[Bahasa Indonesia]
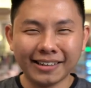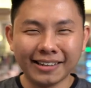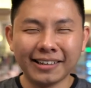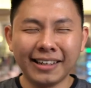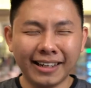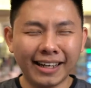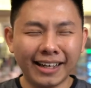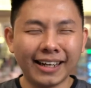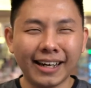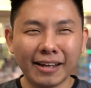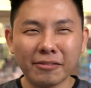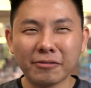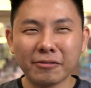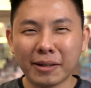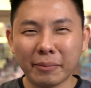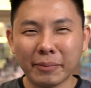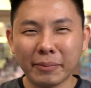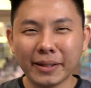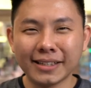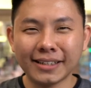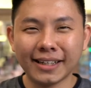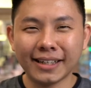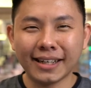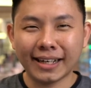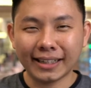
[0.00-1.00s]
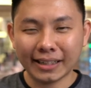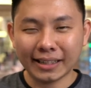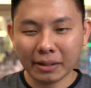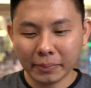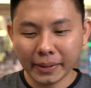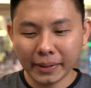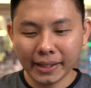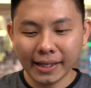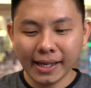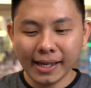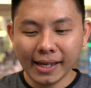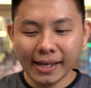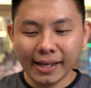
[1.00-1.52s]
Ya live tapi jarang.
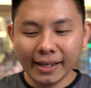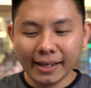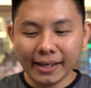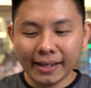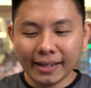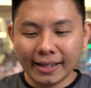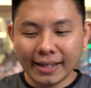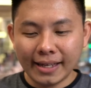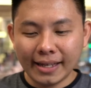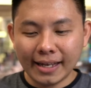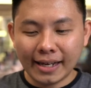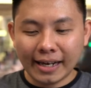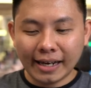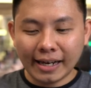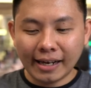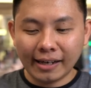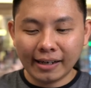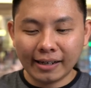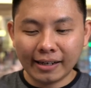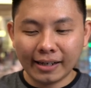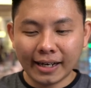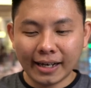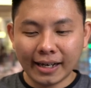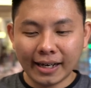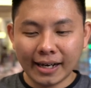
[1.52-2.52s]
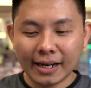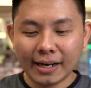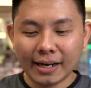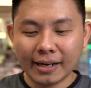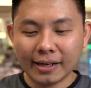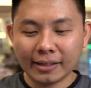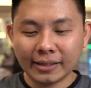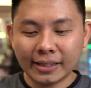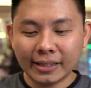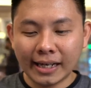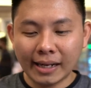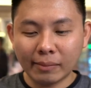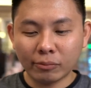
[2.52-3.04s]
Tapi ya
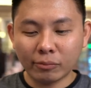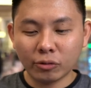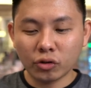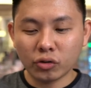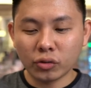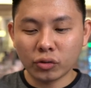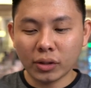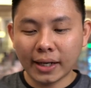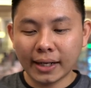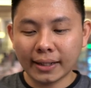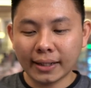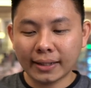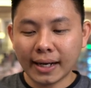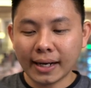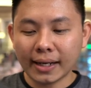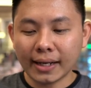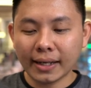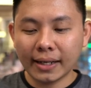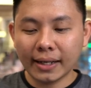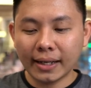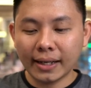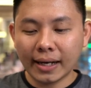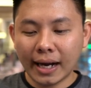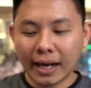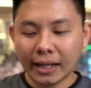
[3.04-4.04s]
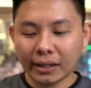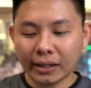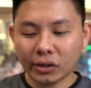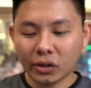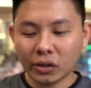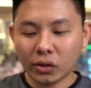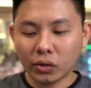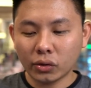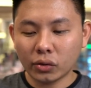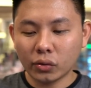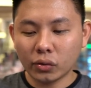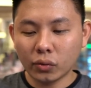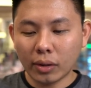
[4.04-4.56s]
karena dalam tujuh hari terakhir
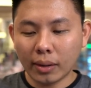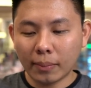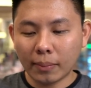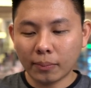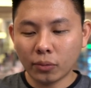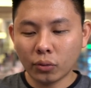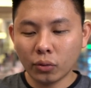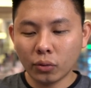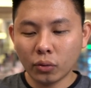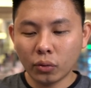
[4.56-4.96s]
atau 28